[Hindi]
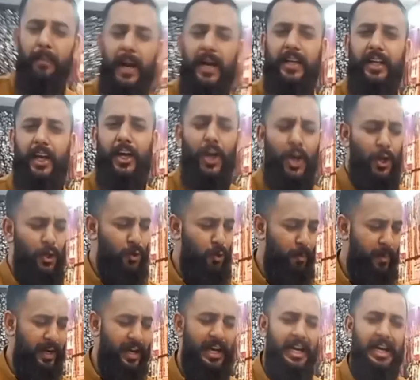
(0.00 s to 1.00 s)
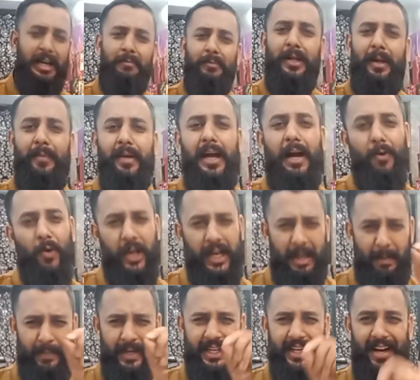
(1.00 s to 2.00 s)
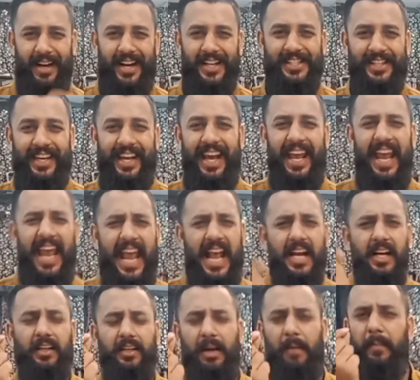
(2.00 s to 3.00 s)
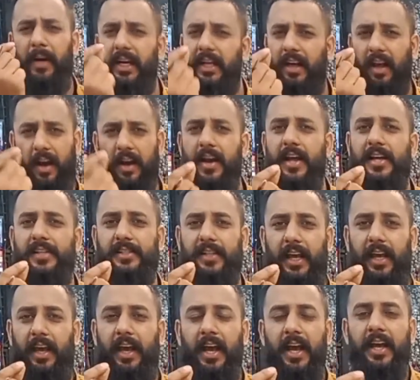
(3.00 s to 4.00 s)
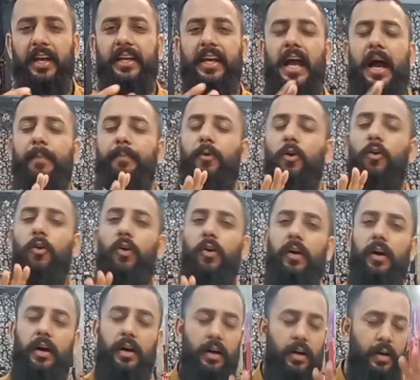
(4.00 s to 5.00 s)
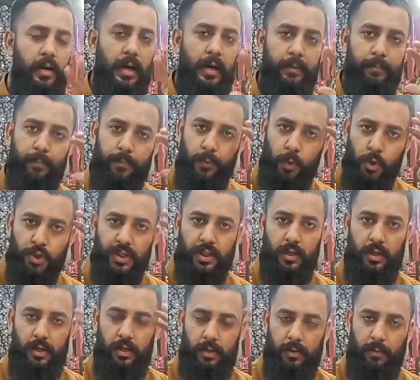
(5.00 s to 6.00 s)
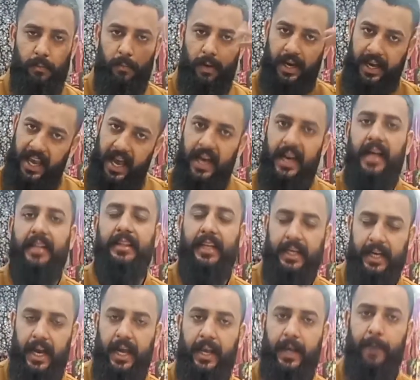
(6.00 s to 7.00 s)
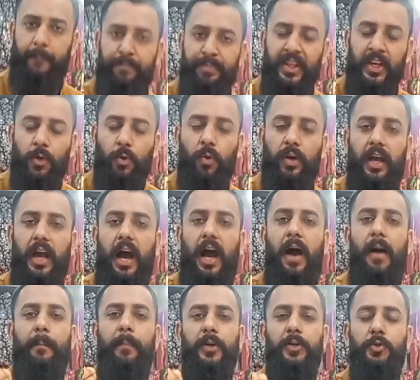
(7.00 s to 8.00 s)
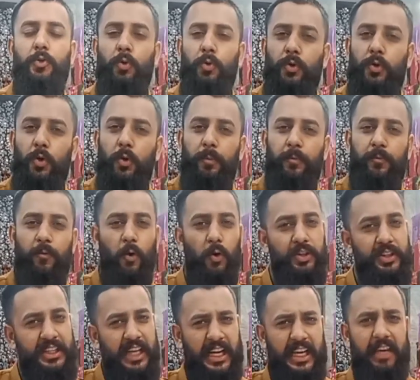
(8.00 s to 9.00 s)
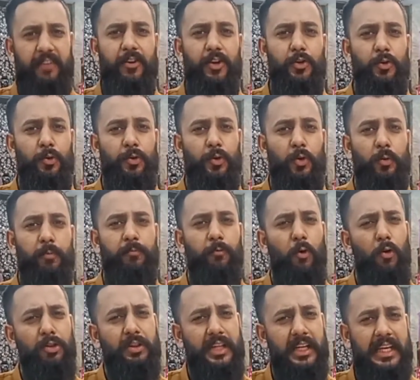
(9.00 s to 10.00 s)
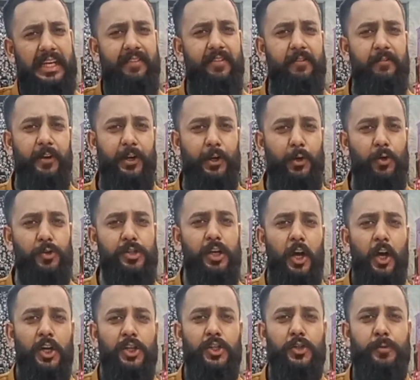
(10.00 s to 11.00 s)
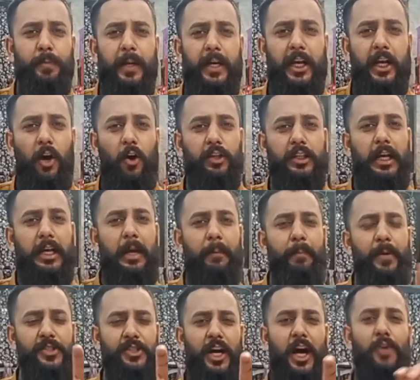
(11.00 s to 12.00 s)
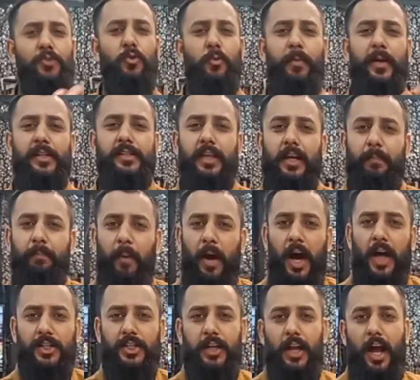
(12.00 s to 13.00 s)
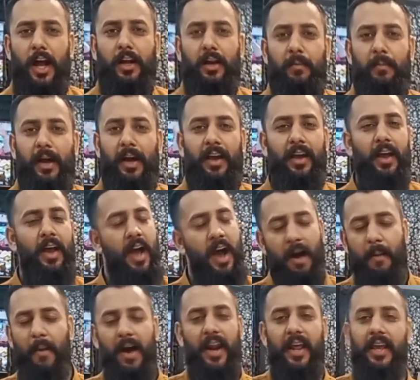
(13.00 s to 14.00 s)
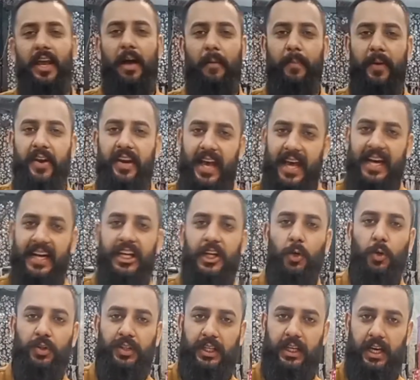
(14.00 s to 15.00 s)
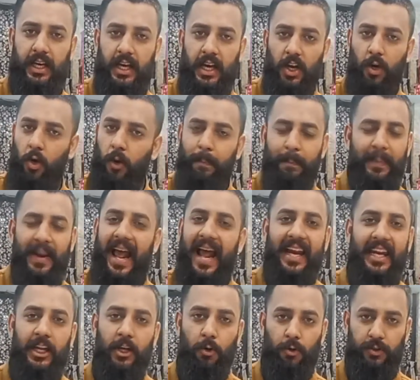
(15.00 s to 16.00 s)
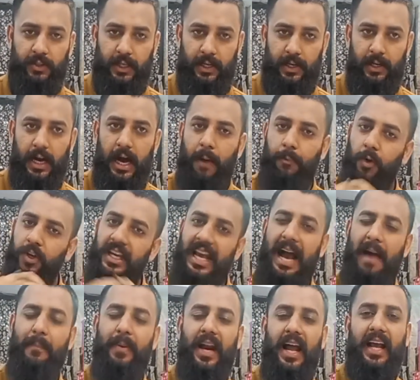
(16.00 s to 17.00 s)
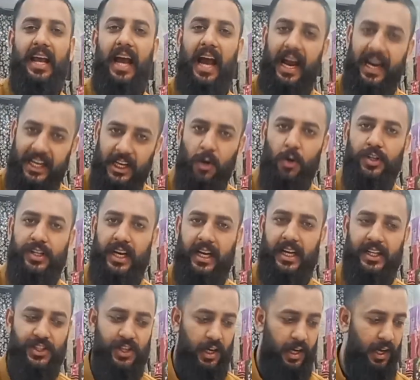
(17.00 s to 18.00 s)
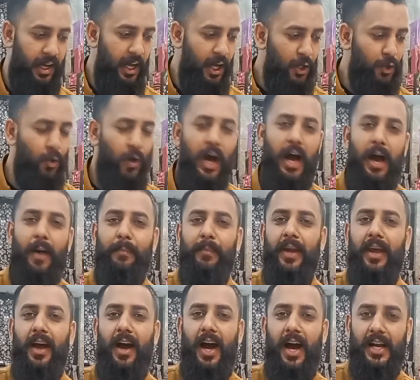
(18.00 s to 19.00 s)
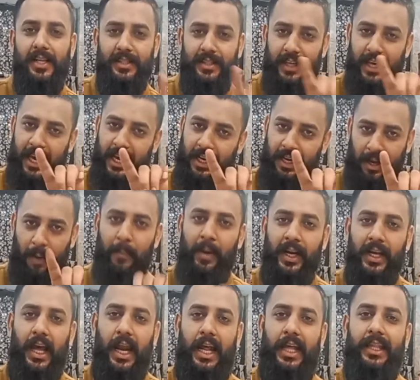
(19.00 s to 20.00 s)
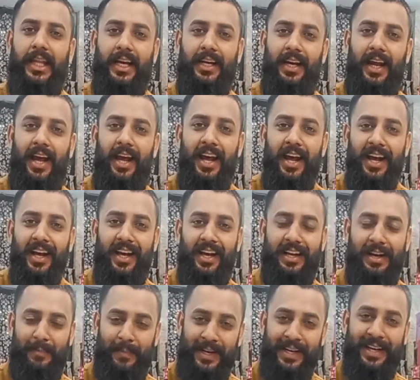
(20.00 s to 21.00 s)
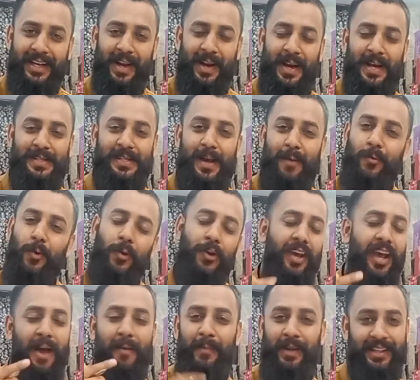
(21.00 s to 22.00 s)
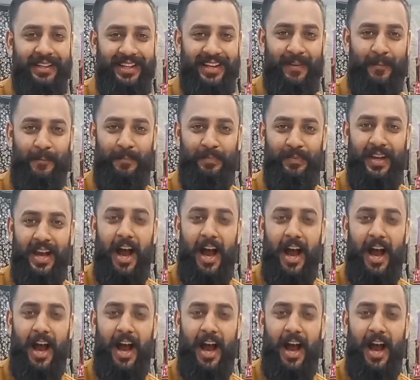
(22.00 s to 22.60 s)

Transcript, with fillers: घर बैठे तो मेरे ख्याल के मुताबिक आपको एक कमेंट करना चाहिए एक कमेंट करने से ये आपको आ, कुछ ख्याल दिखाएंगे क्योंकि आप यूट्यूब वो थकी हुई यूट्यूब वो थकी हुई वीडियोस जिस पर लिखा होता है कि पचास रुपये से पाँच लाख कमाएं हमारे यहाँ पे रियलिटी होती है कोई प्लान नहीं होता आपको यहाँ पर आके आइडिया हो जाएगा इंशाल्लाह तो आपने आज एक कमेंट करके देखना है कि कमेंट करने से आपको क्या मिलता है